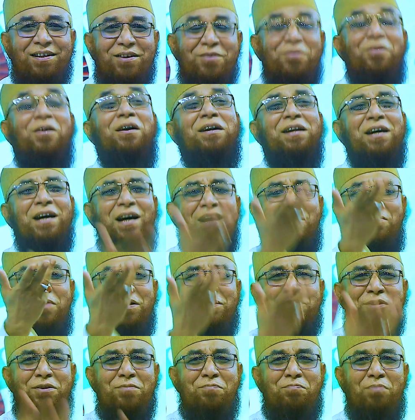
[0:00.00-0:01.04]
কয় টাকা
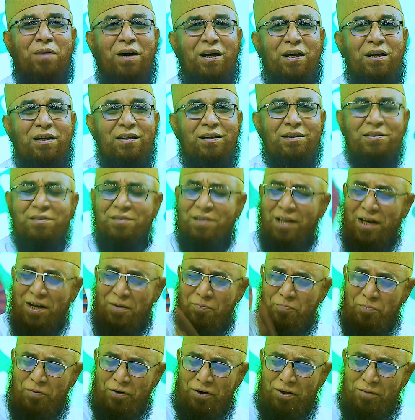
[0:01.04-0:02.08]
বেতন পায়
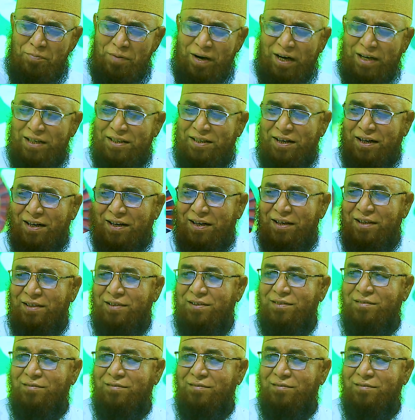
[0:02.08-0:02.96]
তারপরও বাকি থাকে